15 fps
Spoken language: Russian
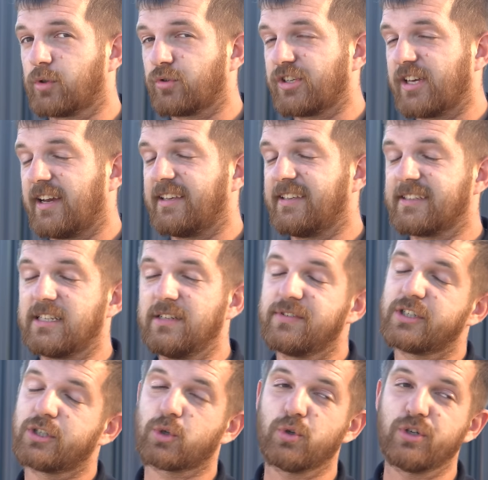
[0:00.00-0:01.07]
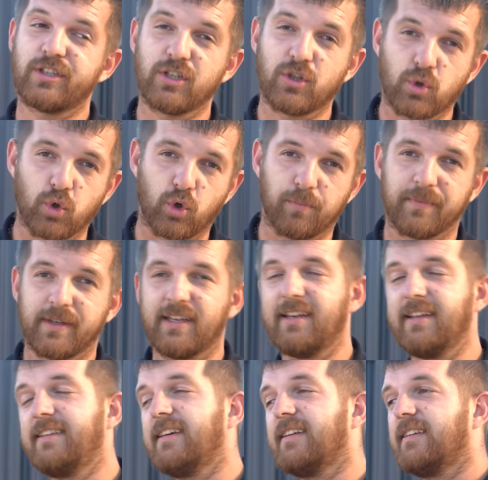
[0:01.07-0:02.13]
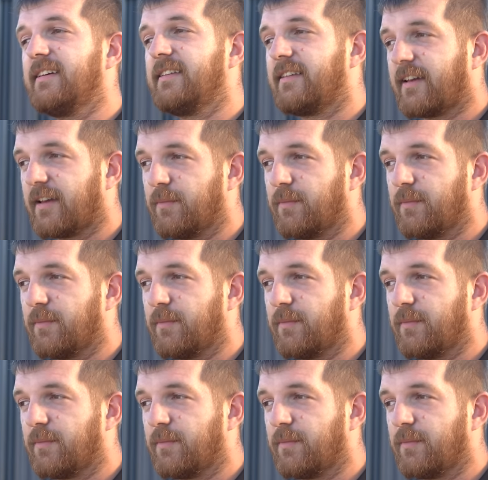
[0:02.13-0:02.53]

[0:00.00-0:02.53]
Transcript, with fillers: друзья, если вы строите дом или делаете